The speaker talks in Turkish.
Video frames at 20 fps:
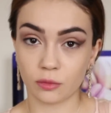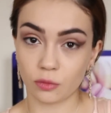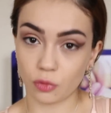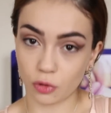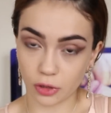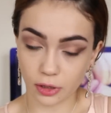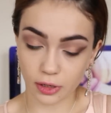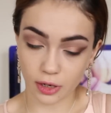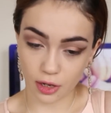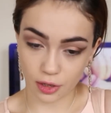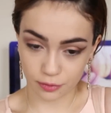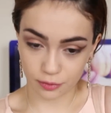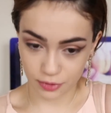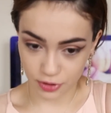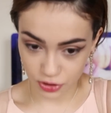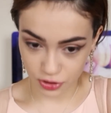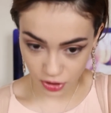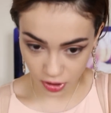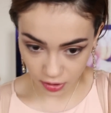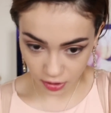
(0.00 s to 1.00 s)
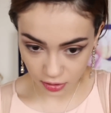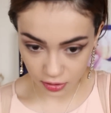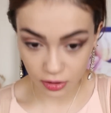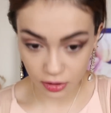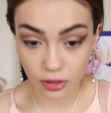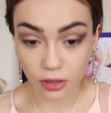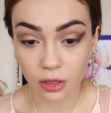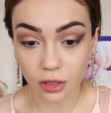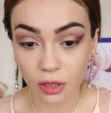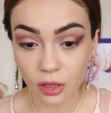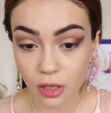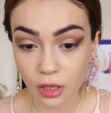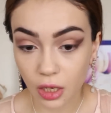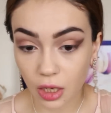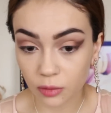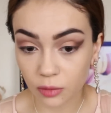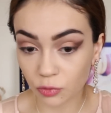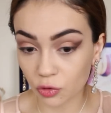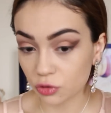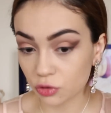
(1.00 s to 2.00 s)
Böyle kalmayacak.
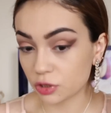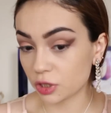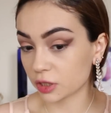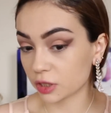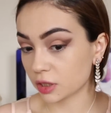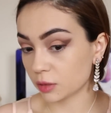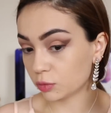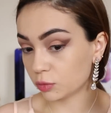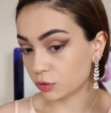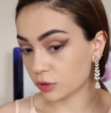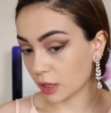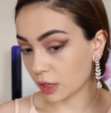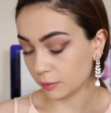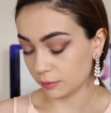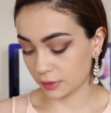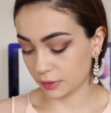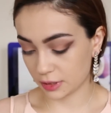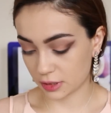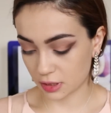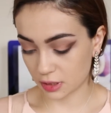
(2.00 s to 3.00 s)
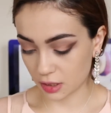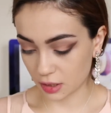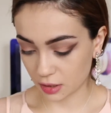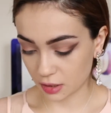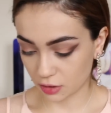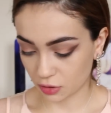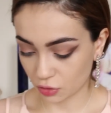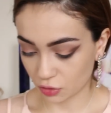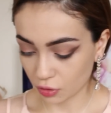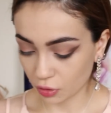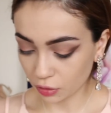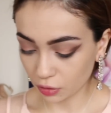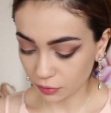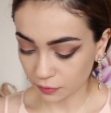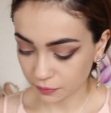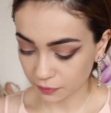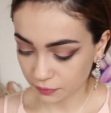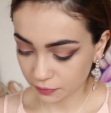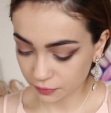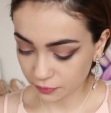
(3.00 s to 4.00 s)
Ama öncelikle bunu yapmanız gerekiyor.
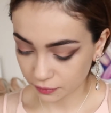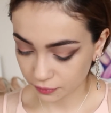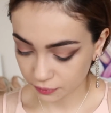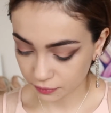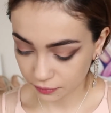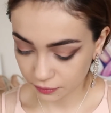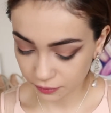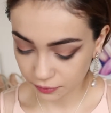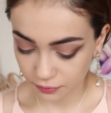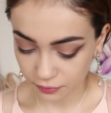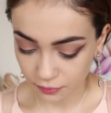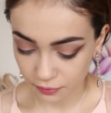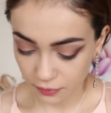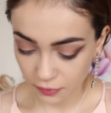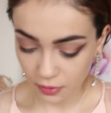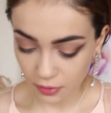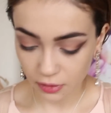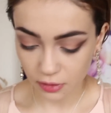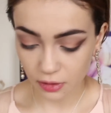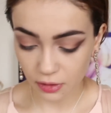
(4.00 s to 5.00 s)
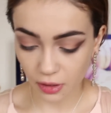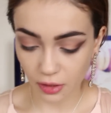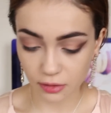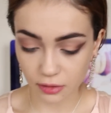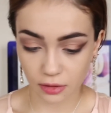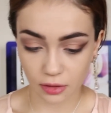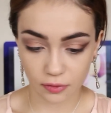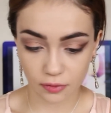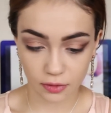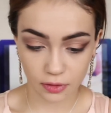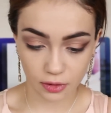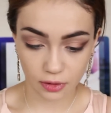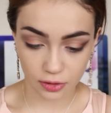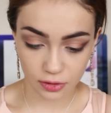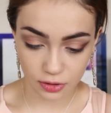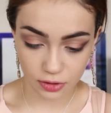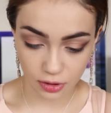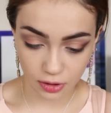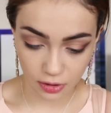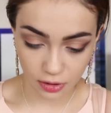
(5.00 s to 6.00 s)
Diğer tarafa da
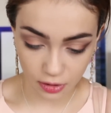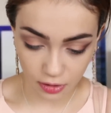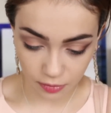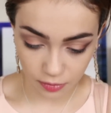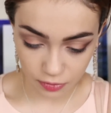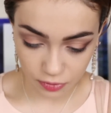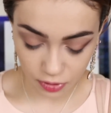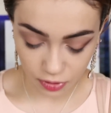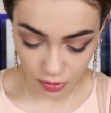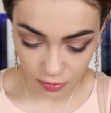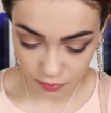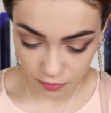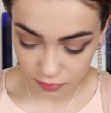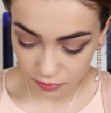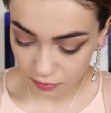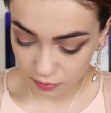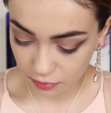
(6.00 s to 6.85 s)
aynı şekilde yapacağım.